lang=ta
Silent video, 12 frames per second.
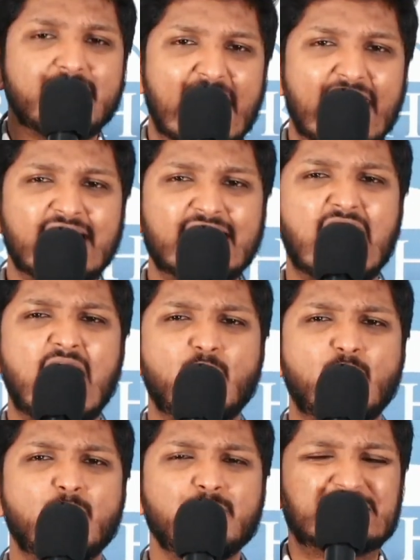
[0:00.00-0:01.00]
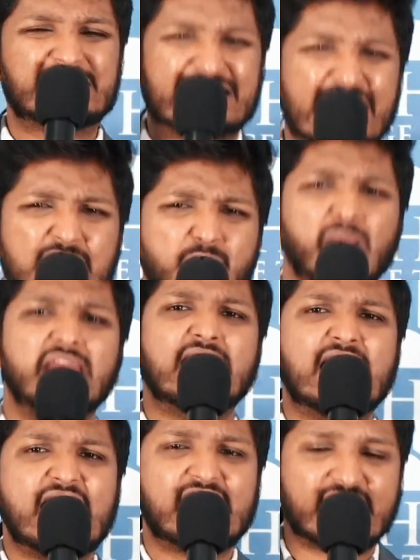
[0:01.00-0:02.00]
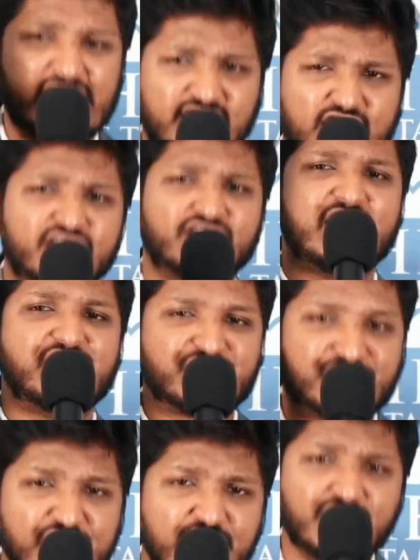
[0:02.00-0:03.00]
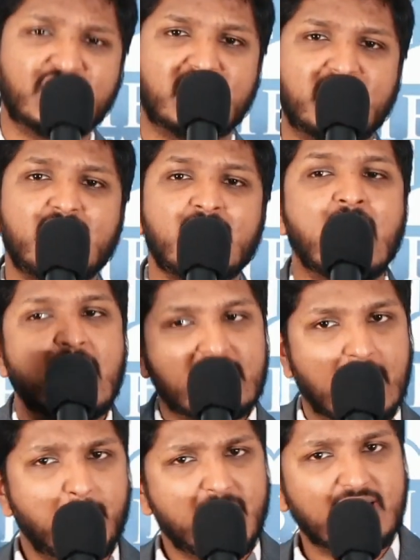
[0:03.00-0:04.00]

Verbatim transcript: எனக்காகவும் சிலுவையிலே ரத்தத்தை சிந்தி நம்மளை